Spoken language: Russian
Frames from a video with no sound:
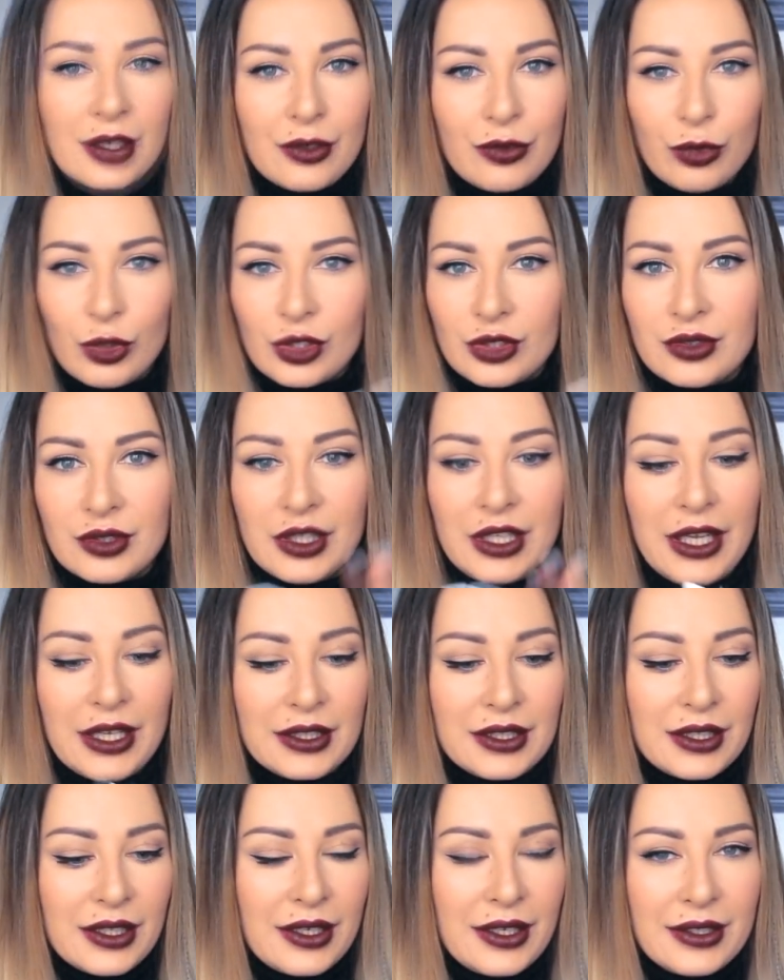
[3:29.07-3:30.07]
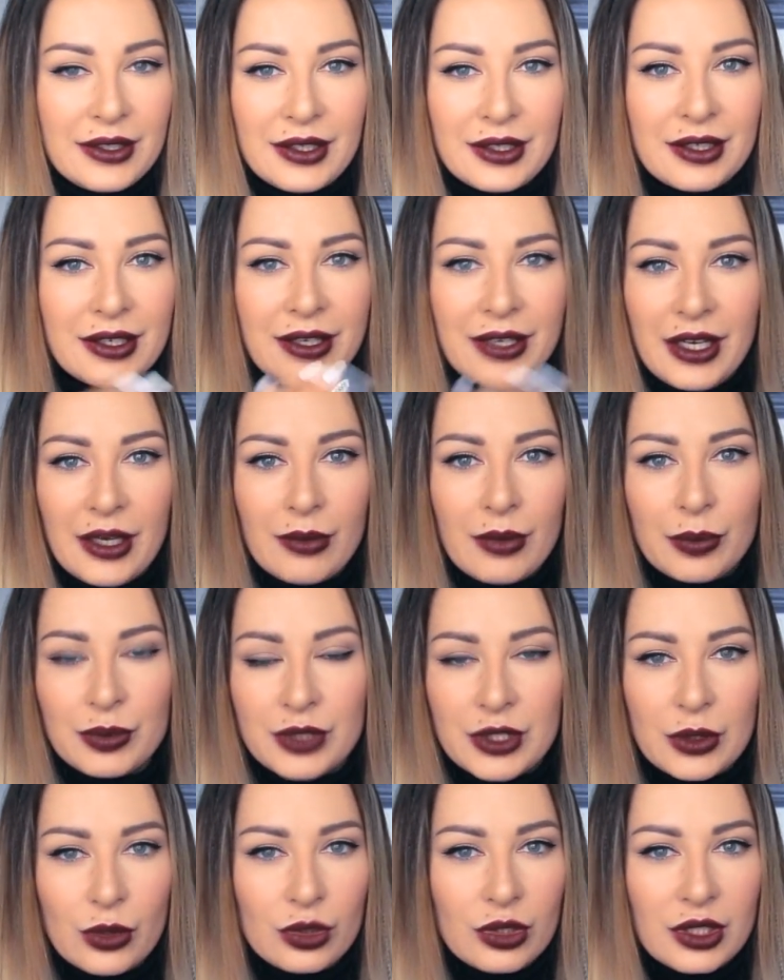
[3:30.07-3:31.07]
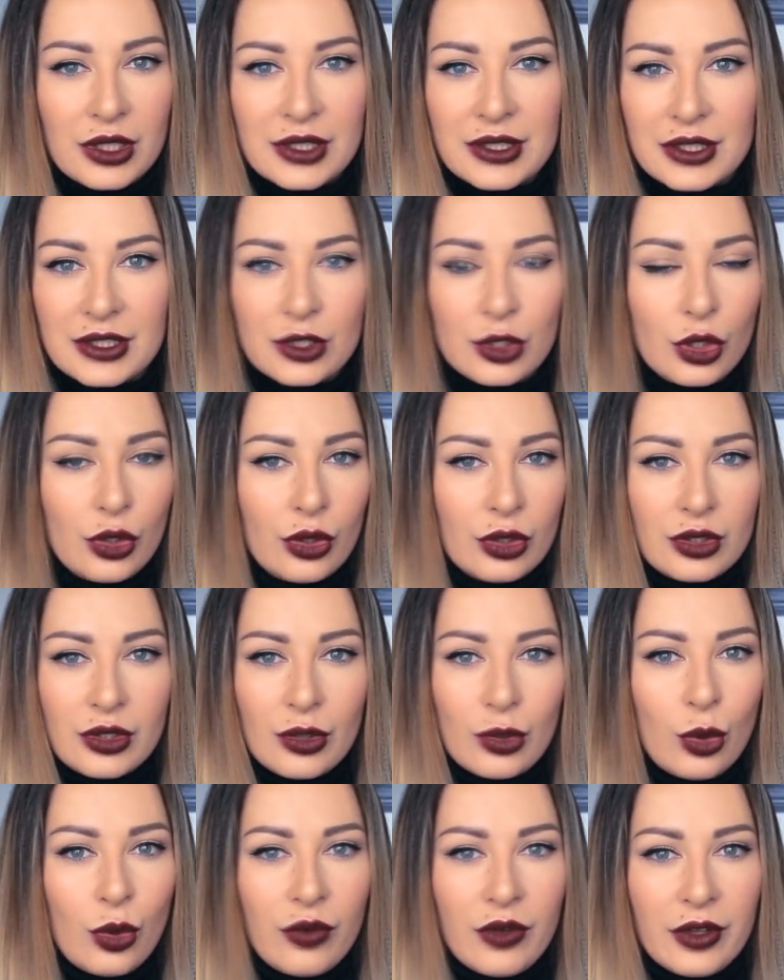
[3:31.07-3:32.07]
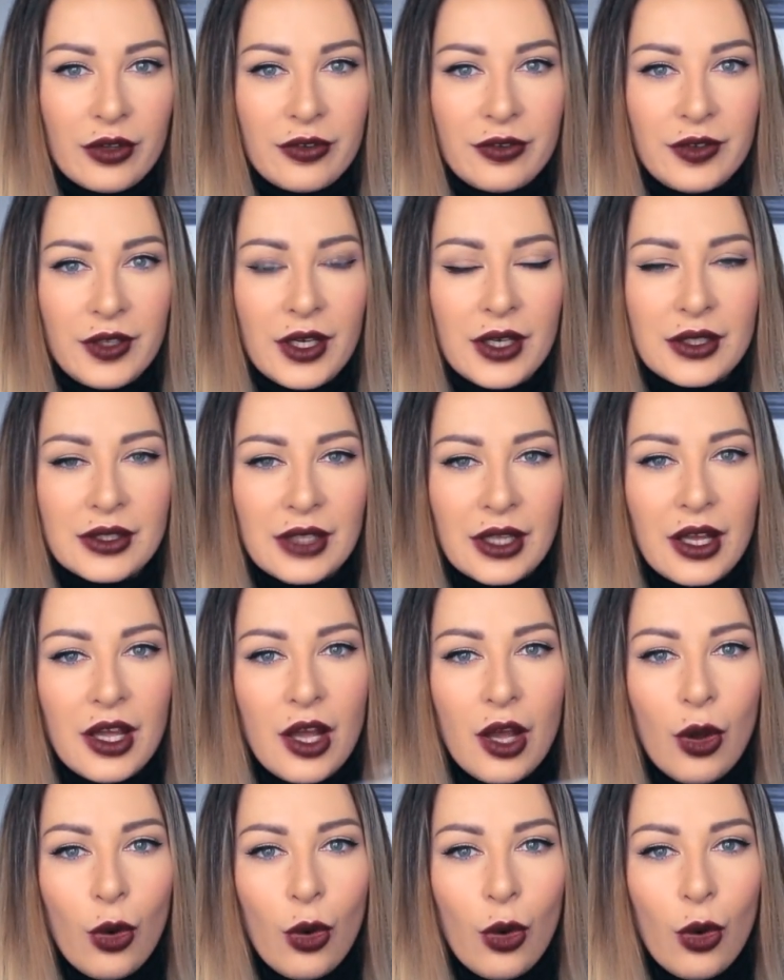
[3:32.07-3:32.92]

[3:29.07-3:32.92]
Так вот, нет, этот крем абсолютно не создает такого эффекта.